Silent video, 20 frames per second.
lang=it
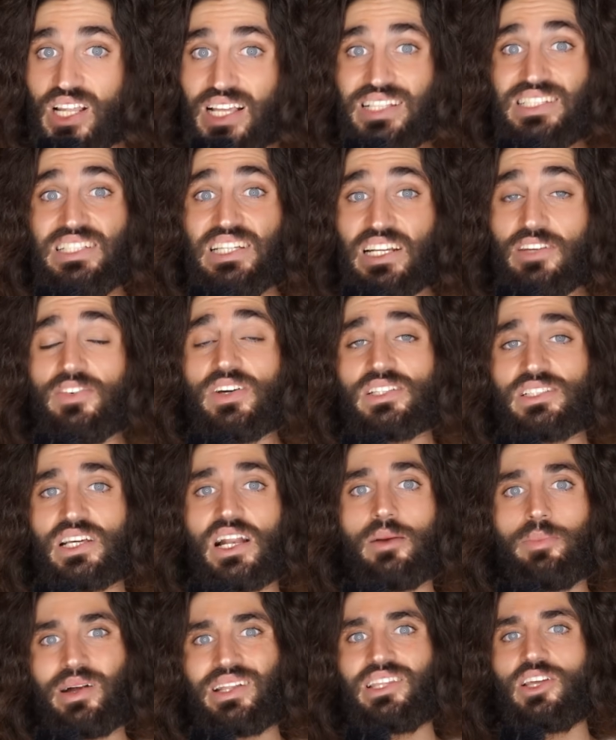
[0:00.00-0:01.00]
si
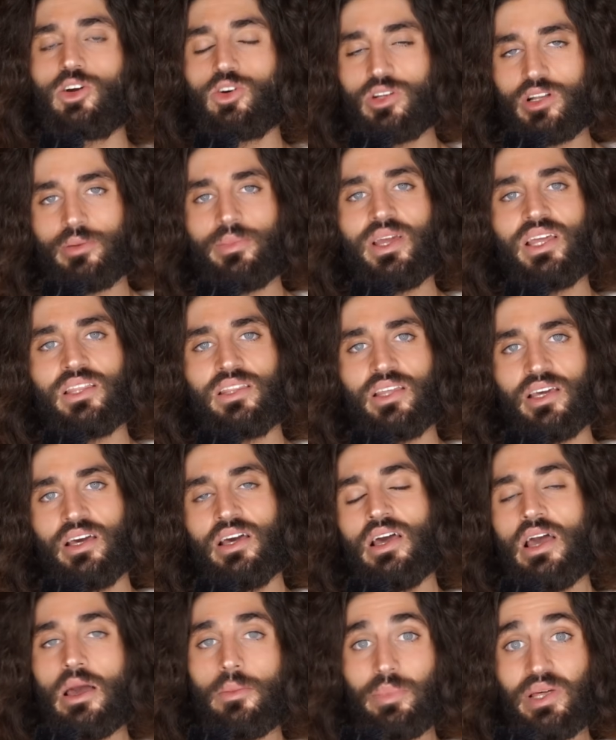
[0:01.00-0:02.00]
riverserà particolarmente
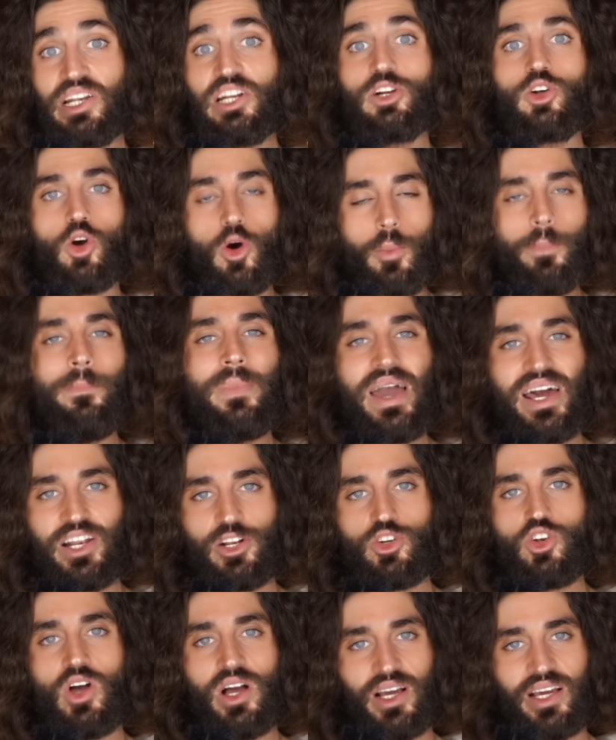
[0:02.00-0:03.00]
per il
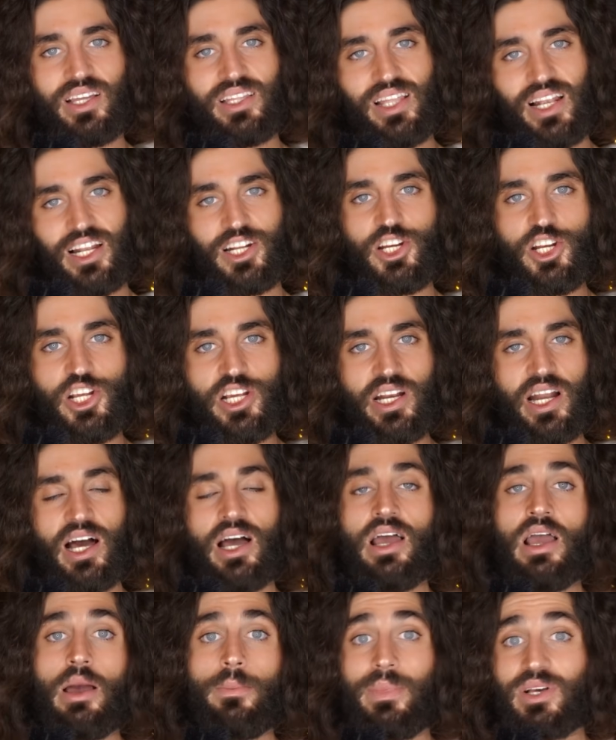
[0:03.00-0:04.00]
commercio anche della Cina,
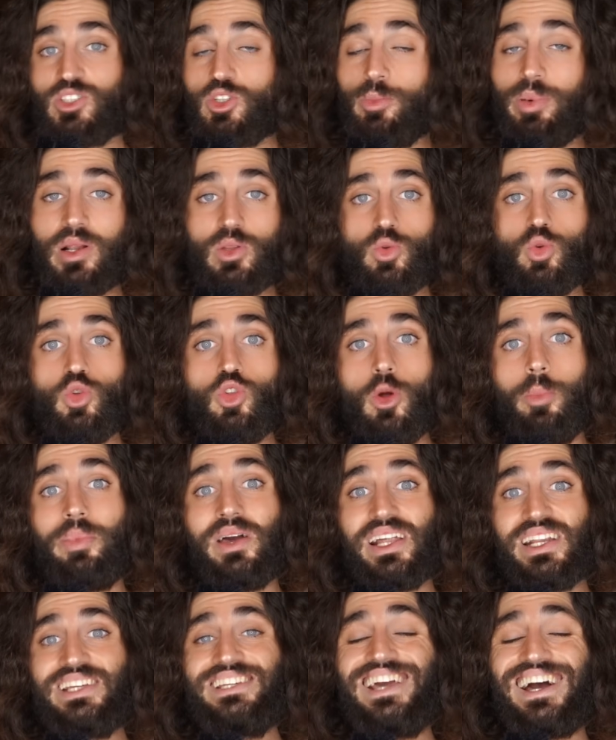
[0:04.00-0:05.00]
ma soprattutto
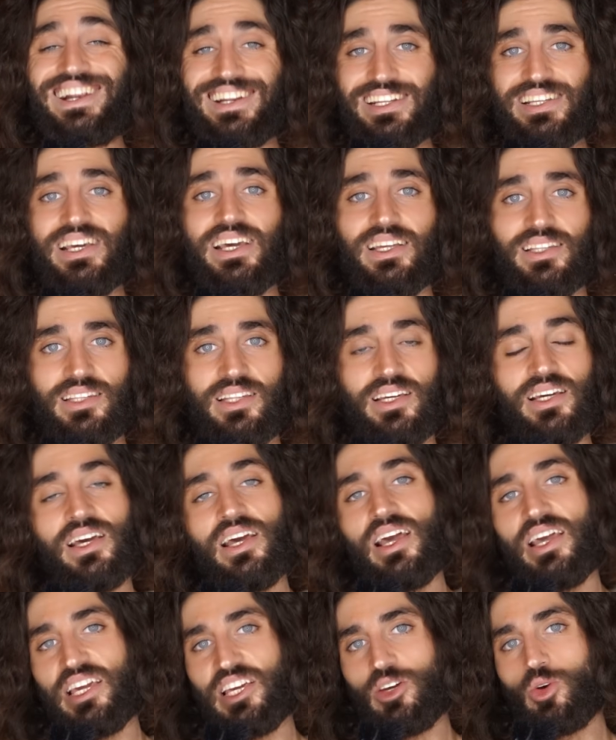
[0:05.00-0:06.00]
per gli ariete
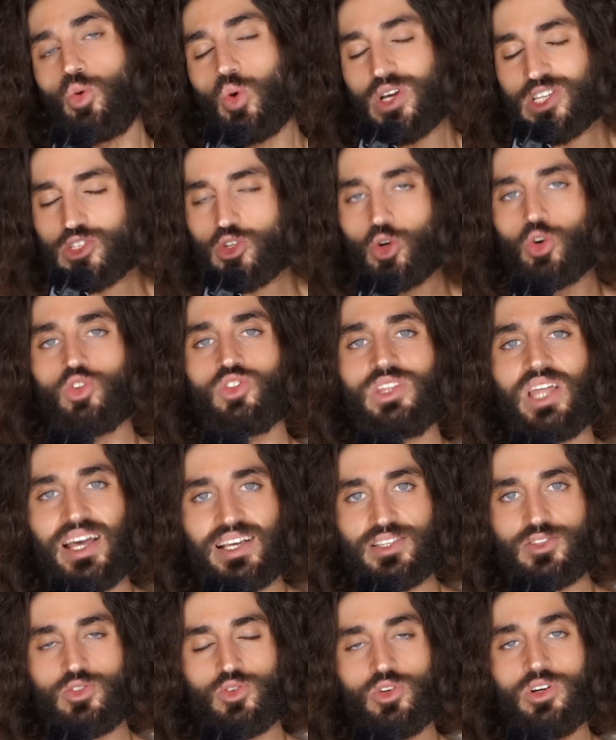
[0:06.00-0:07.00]
in questo
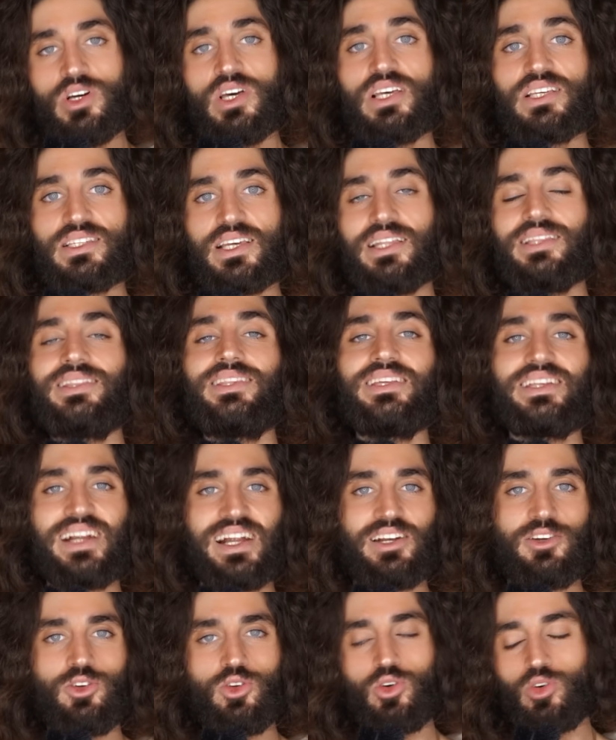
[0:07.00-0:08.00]
contesto
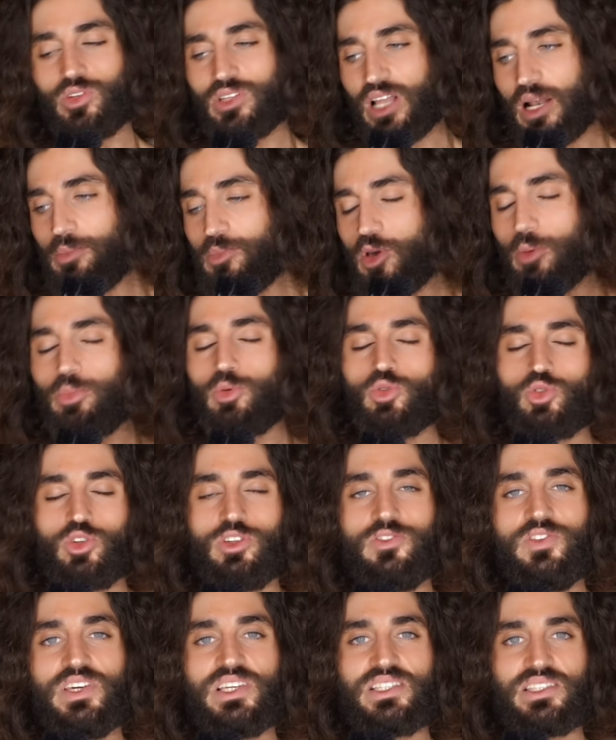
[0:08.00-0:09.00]
sentiranno dal mio punto
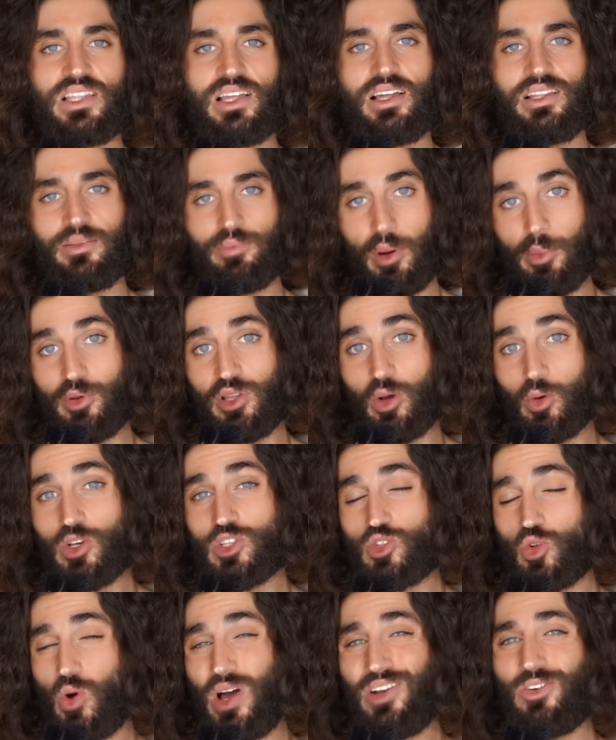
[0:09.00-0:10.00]
di vista, proprio da
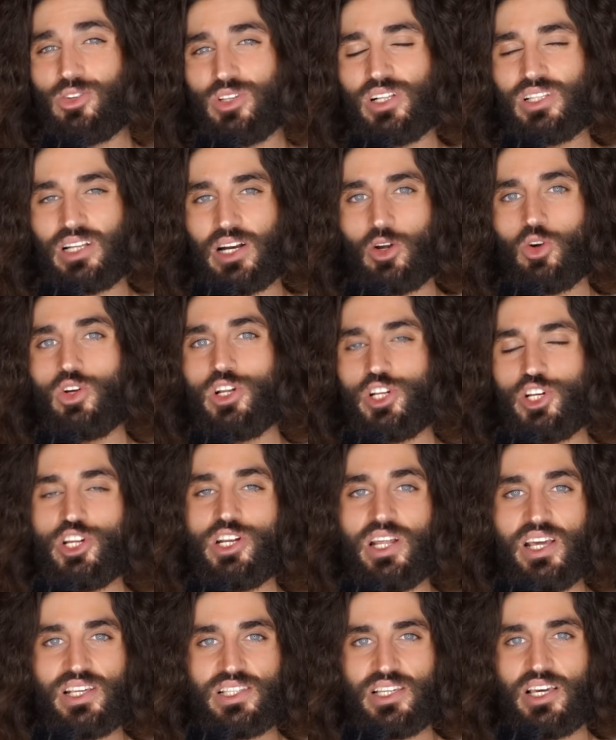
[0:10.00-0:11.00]
questo anno del dragone
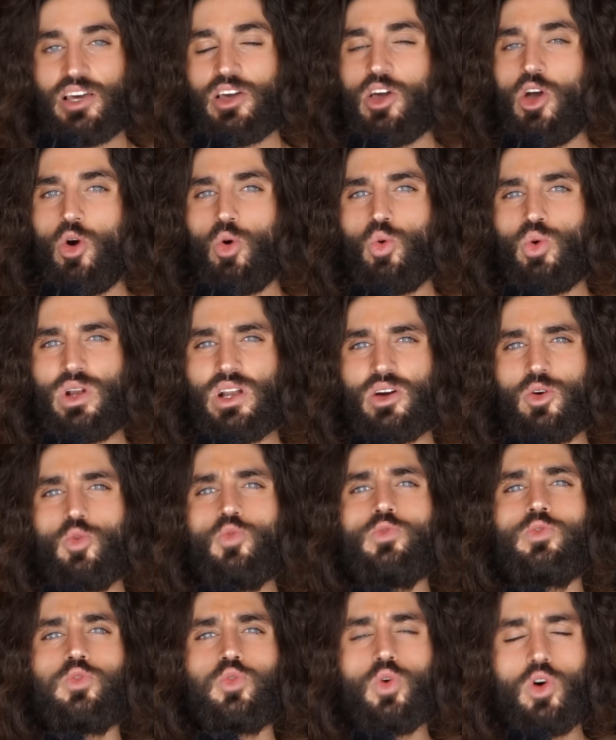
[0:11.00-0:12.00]
cinese, un,
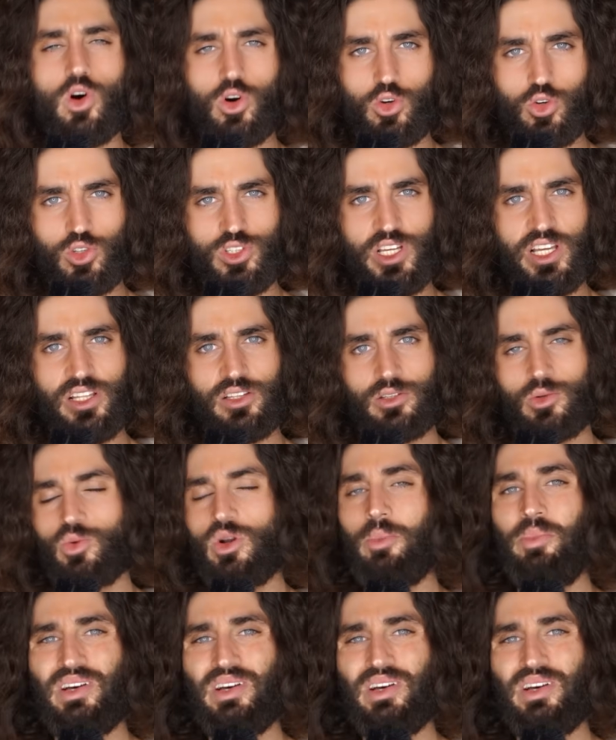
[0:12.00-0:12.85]
un fuoco dentro, una